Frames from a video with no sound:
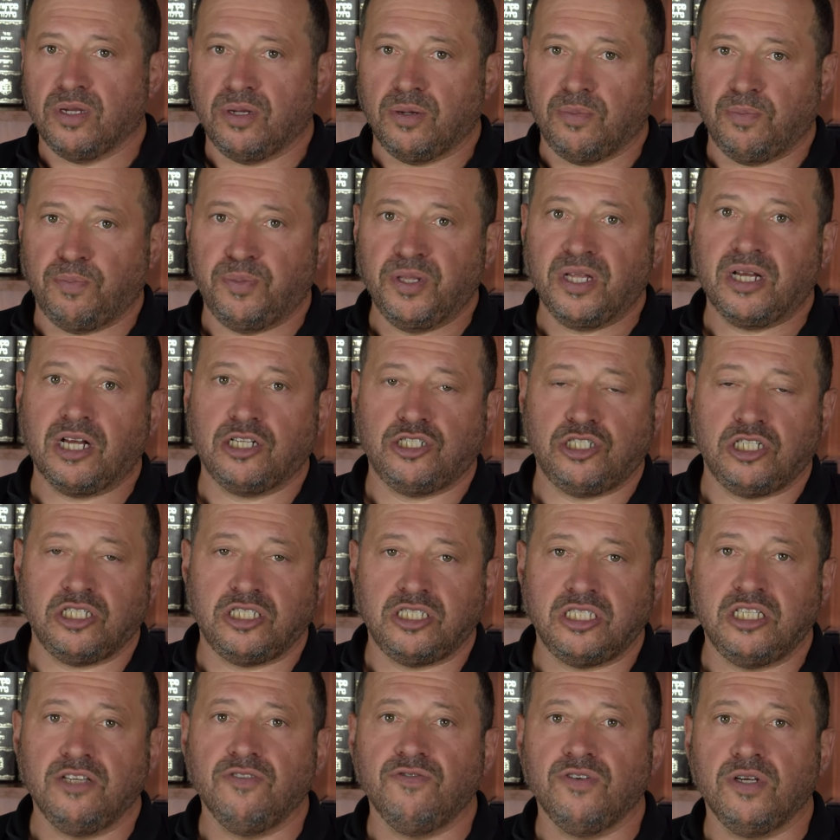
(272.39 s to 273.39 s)

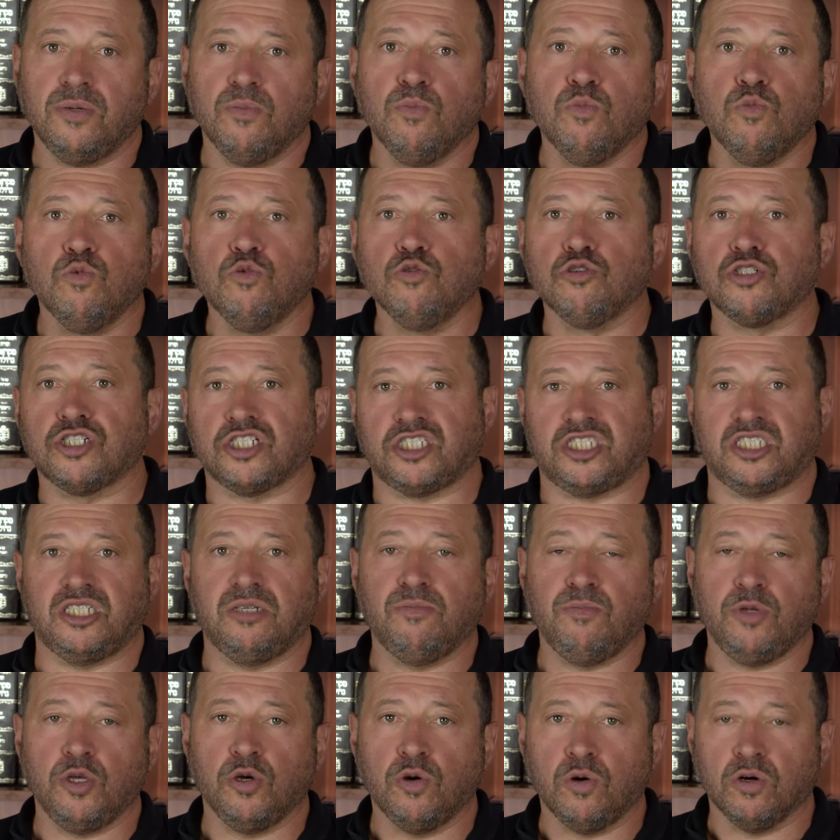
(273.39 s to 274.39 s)
благочестивый муж
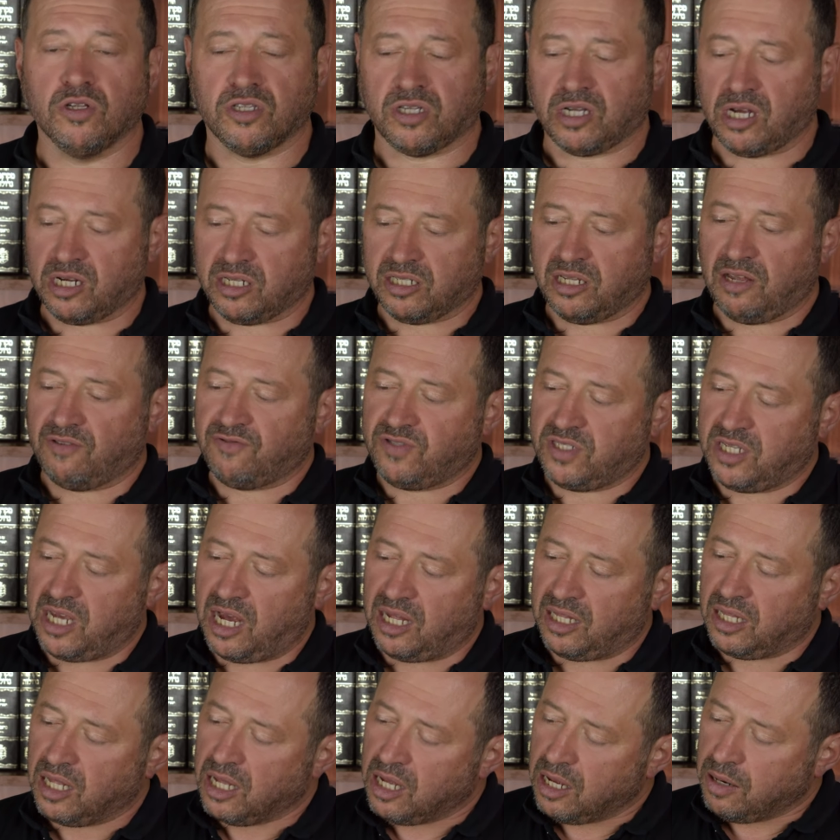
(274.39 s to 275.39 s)
Симеон, когда
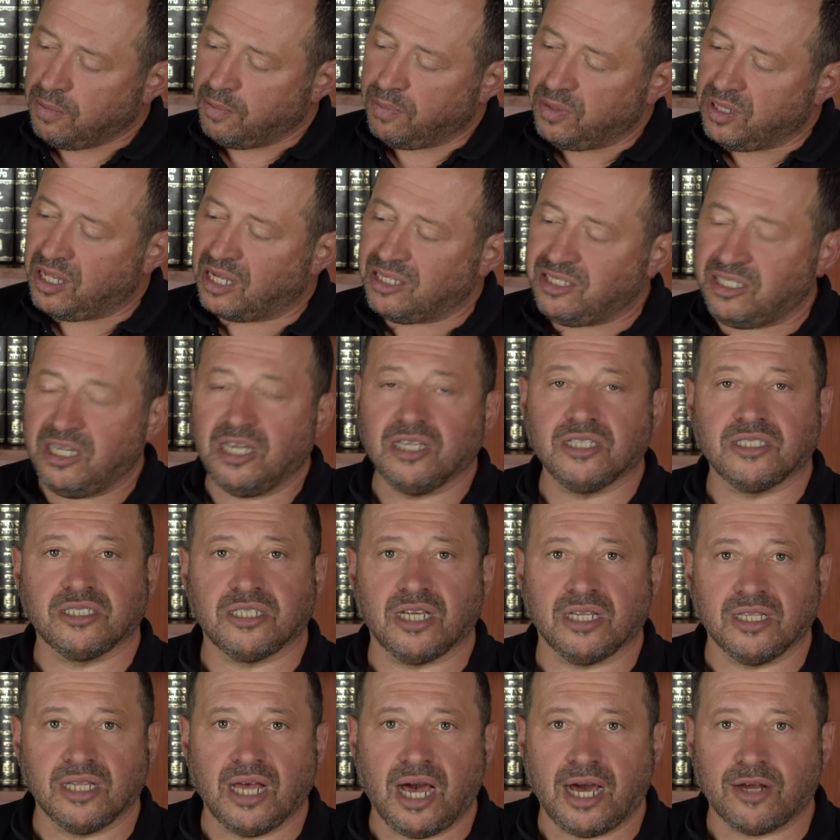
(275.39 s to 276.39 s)
взял
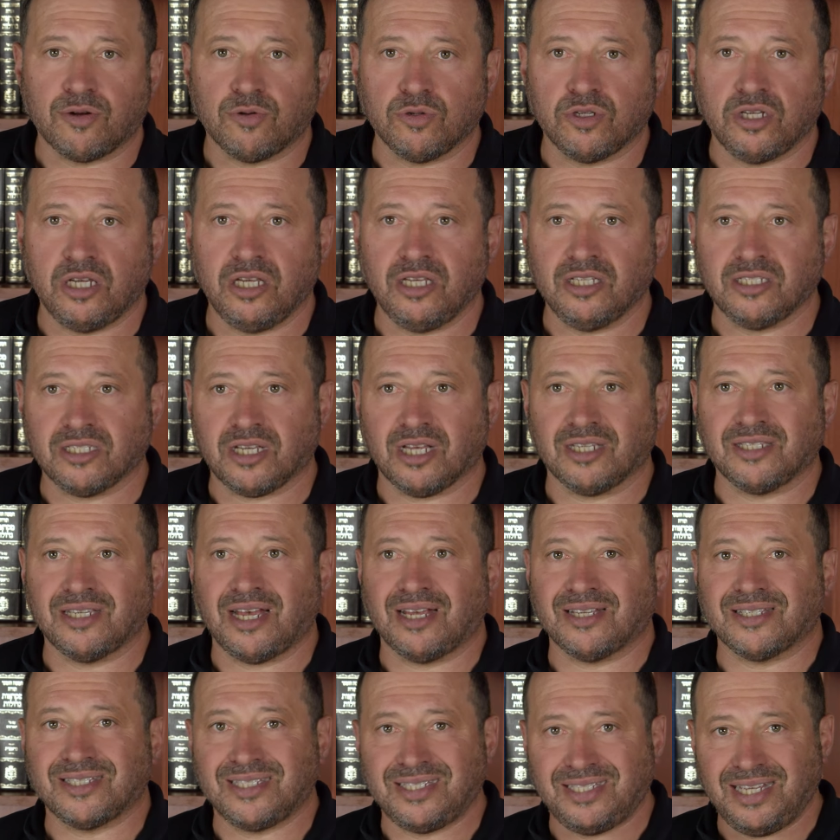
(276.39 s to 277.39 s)
младенца на руки и
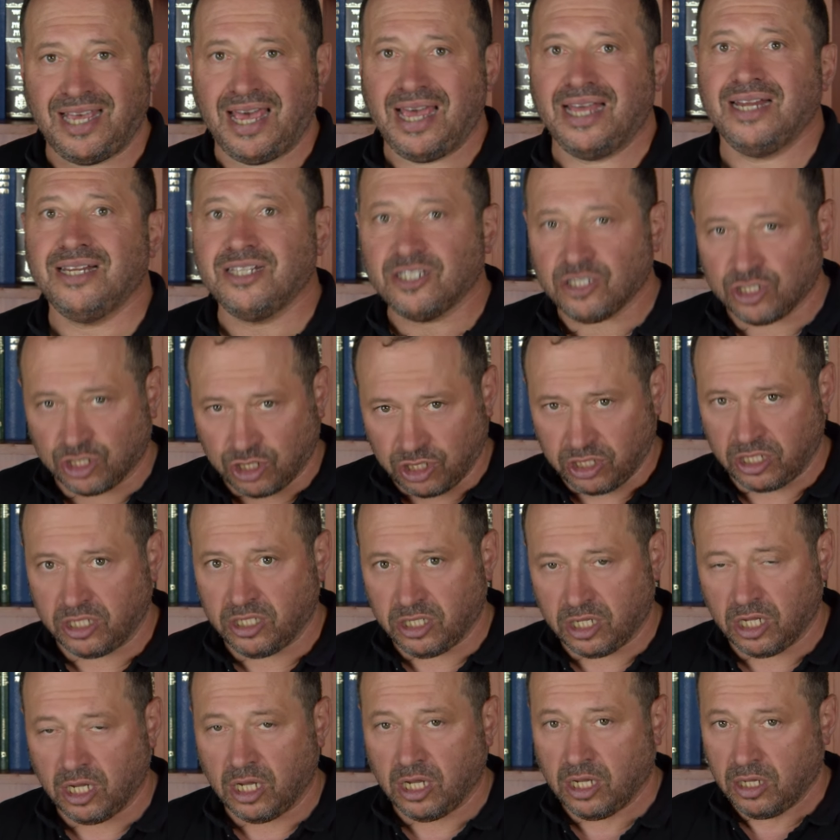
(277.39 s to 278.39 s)
сказал, сей лежит,